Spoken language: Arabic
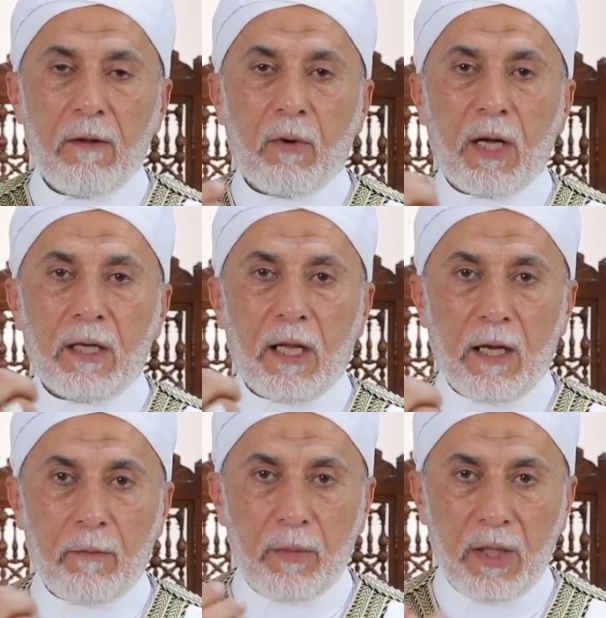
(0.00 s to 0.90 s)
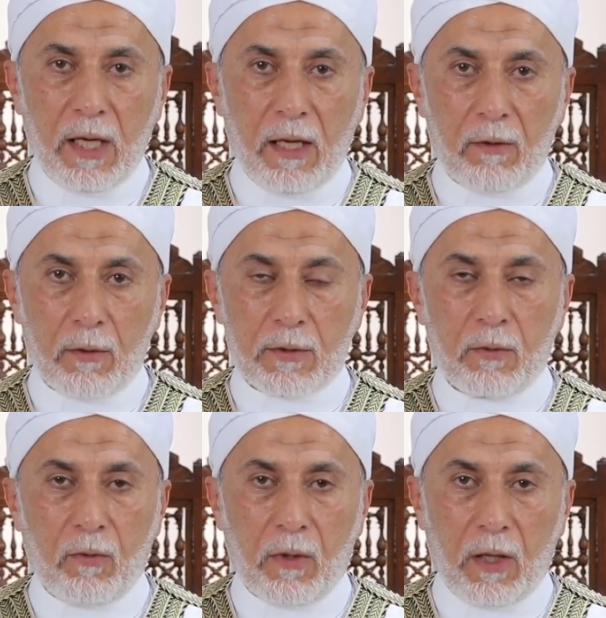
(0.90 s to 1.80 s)
وأن الأنبياء رسل
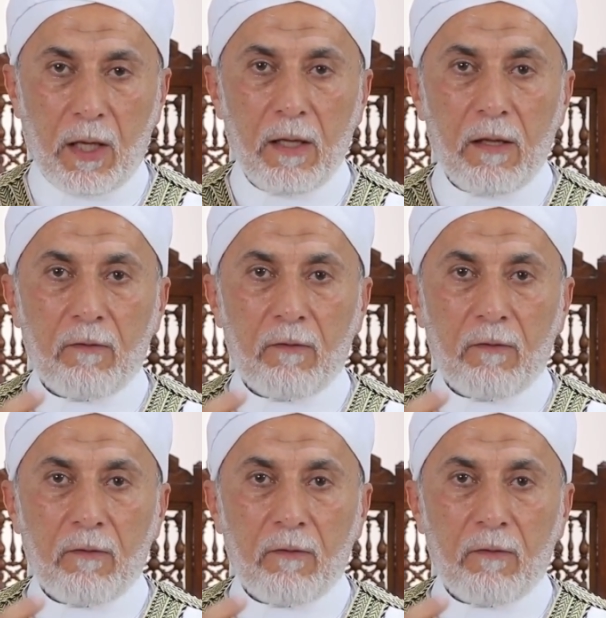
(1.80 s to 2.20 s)
الله